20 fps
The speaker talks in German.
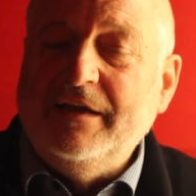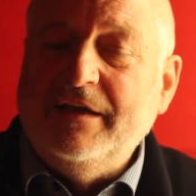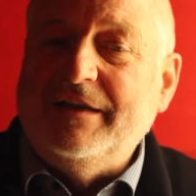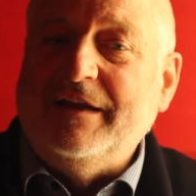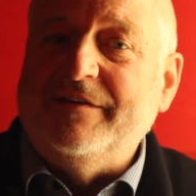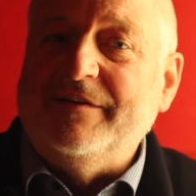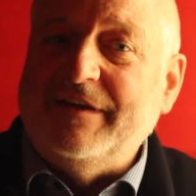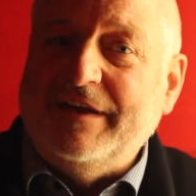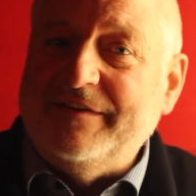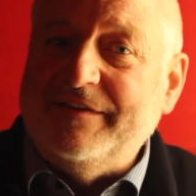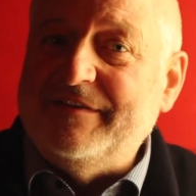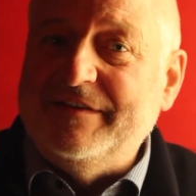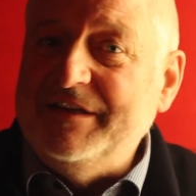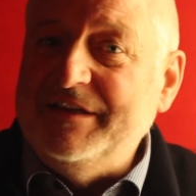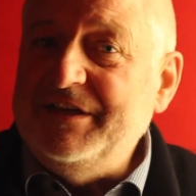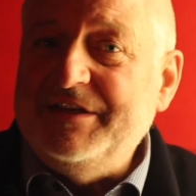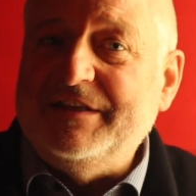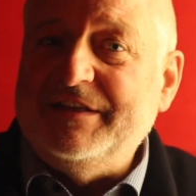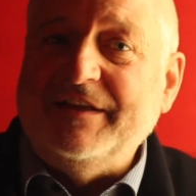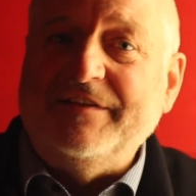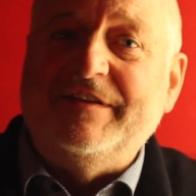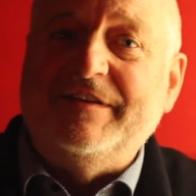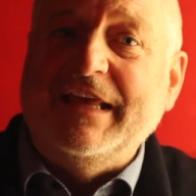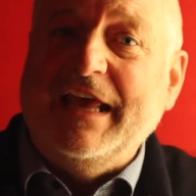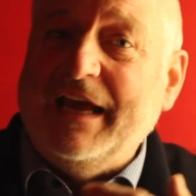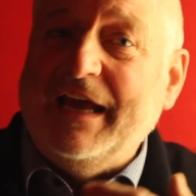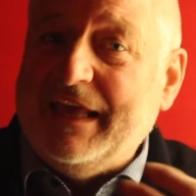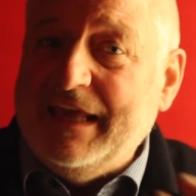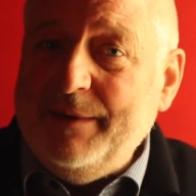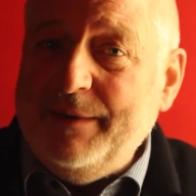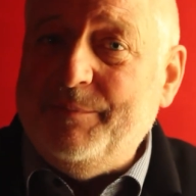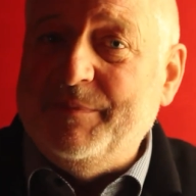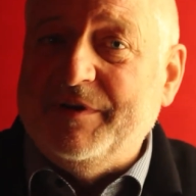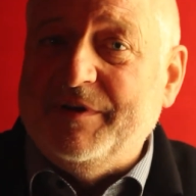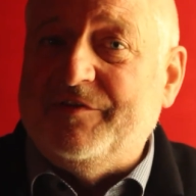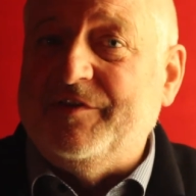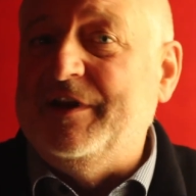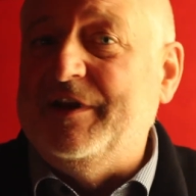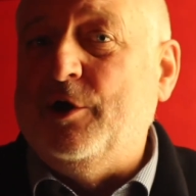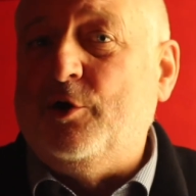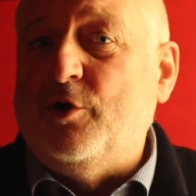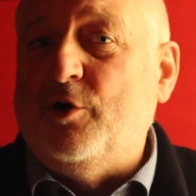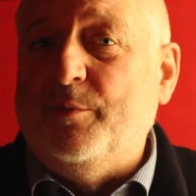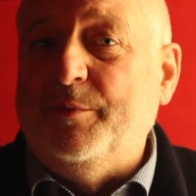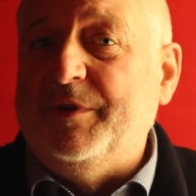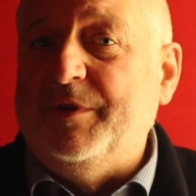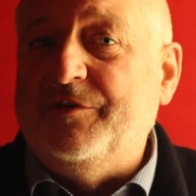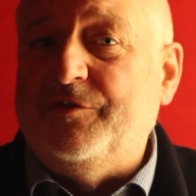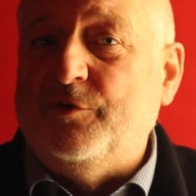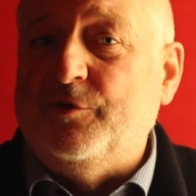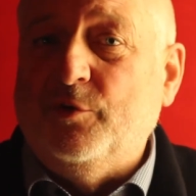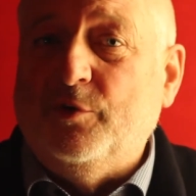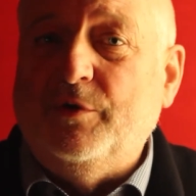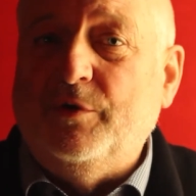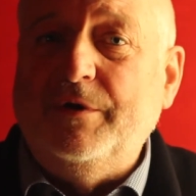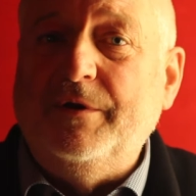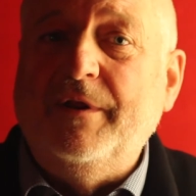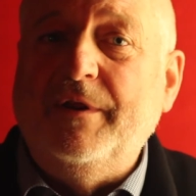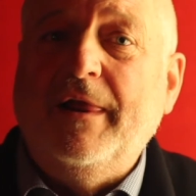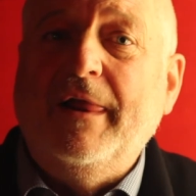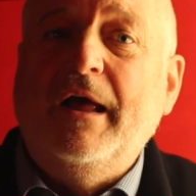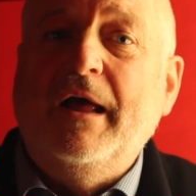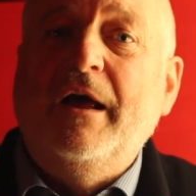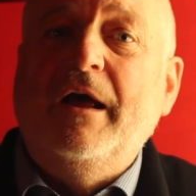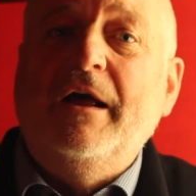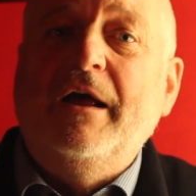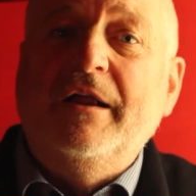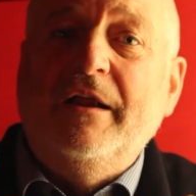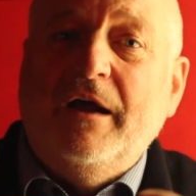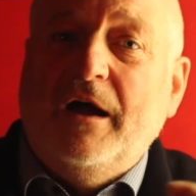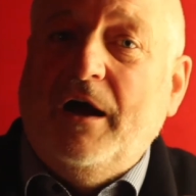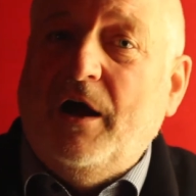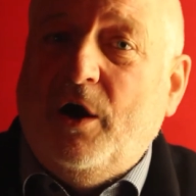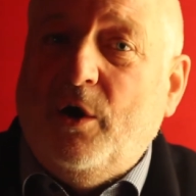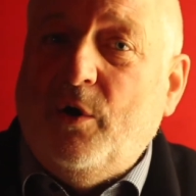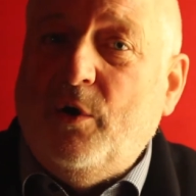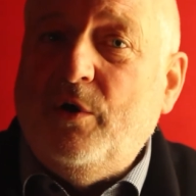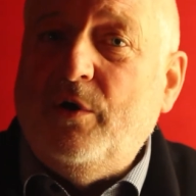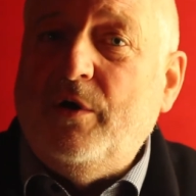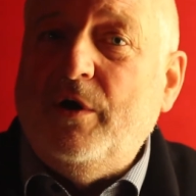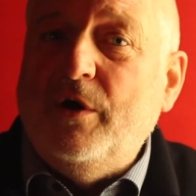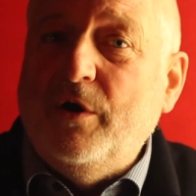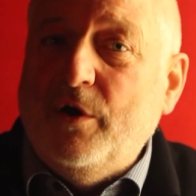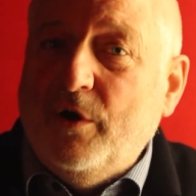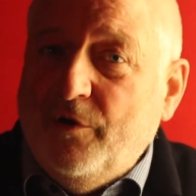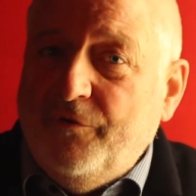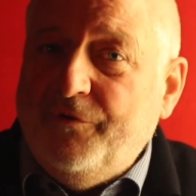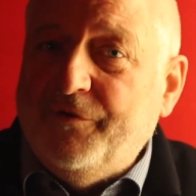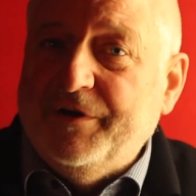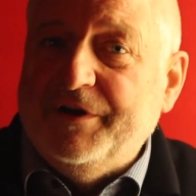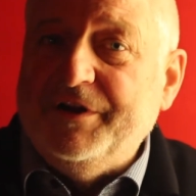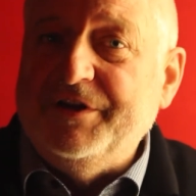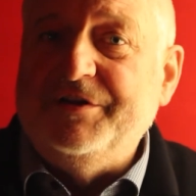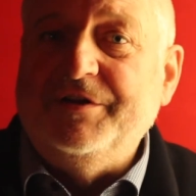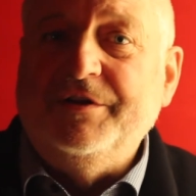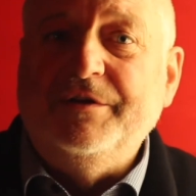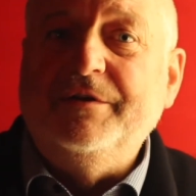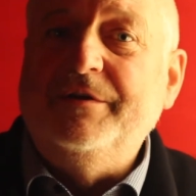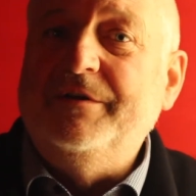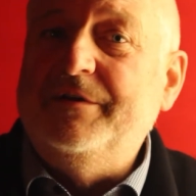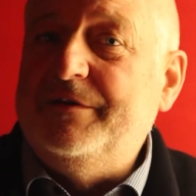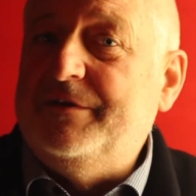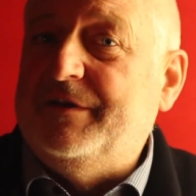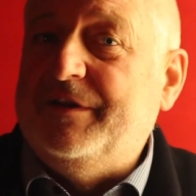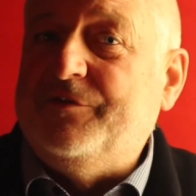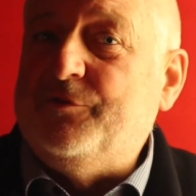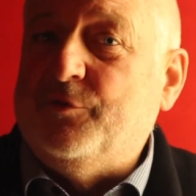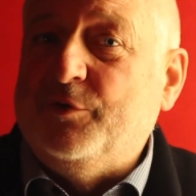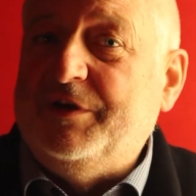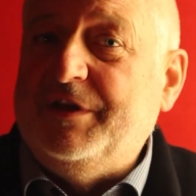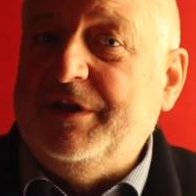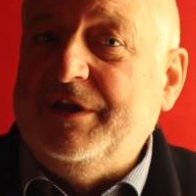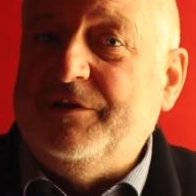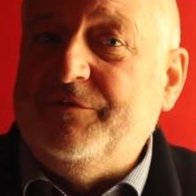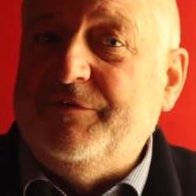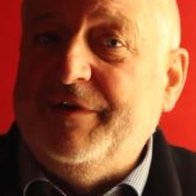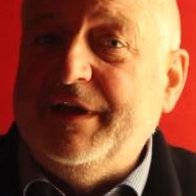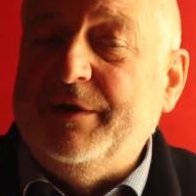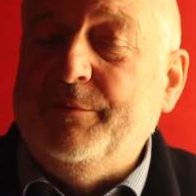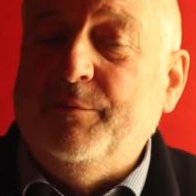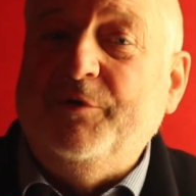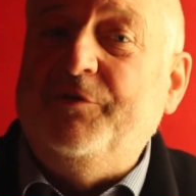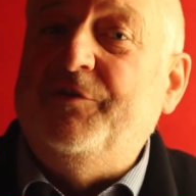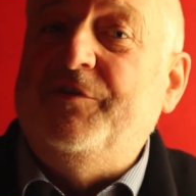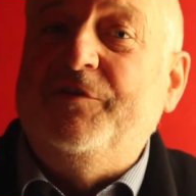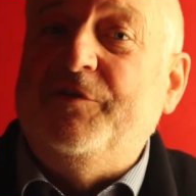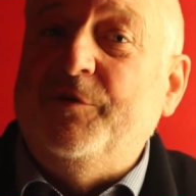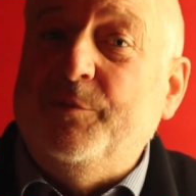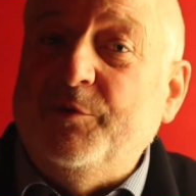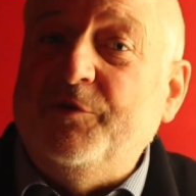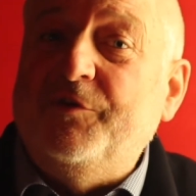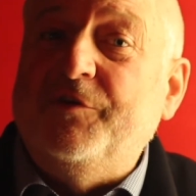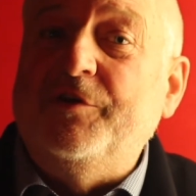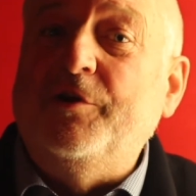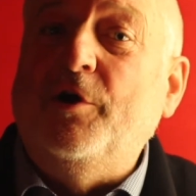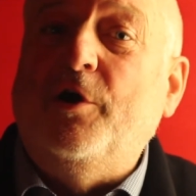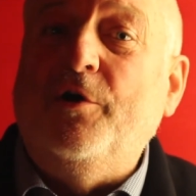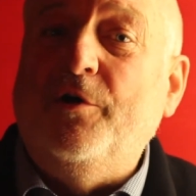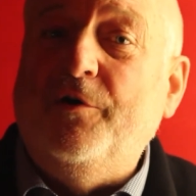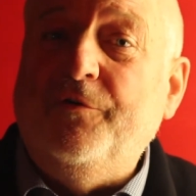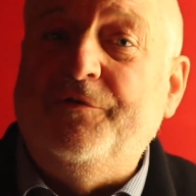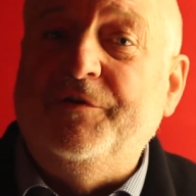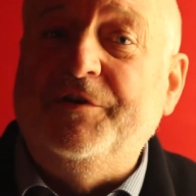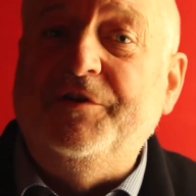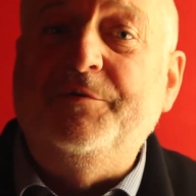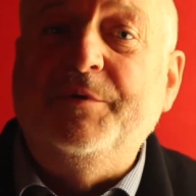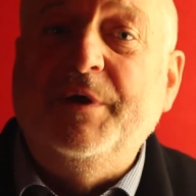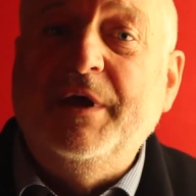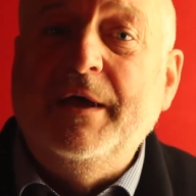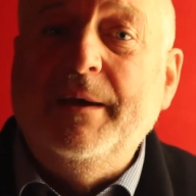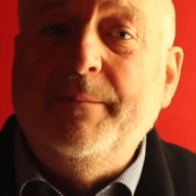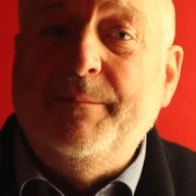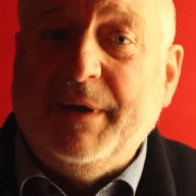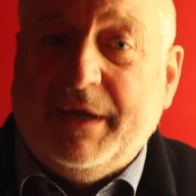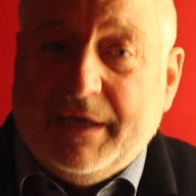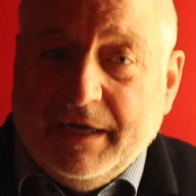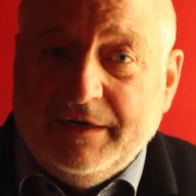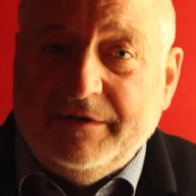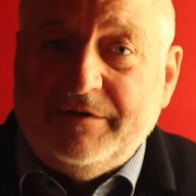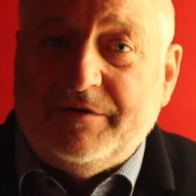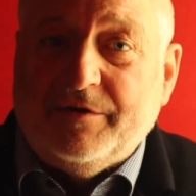Das heißt nicht, dass die Ergebnisse der Kommission auch öffentlich diskutiert werden müssen. Sie müssen ja auch öffentlich bekannt